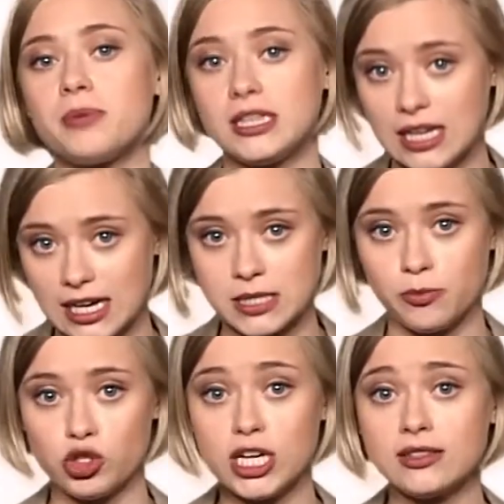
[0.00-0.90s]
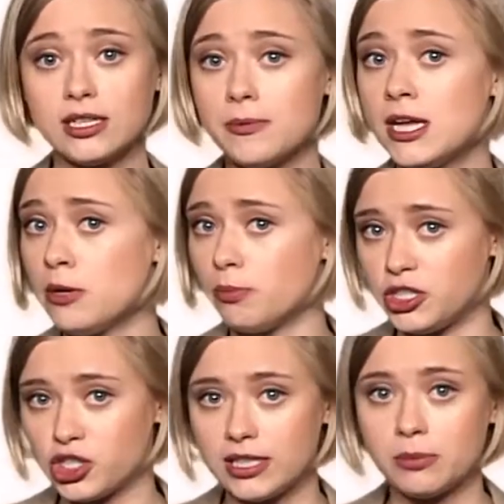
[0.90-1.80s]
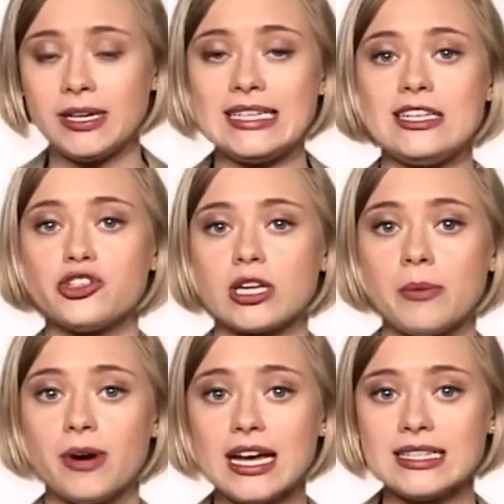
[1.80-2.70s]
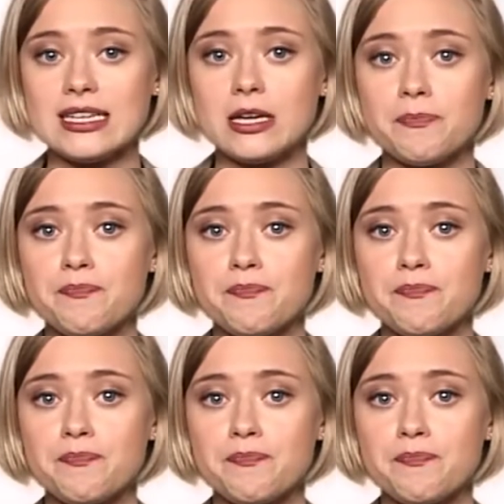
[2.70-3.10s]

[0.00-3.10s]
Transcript: предлагать бюджеты, быть членом политической партии,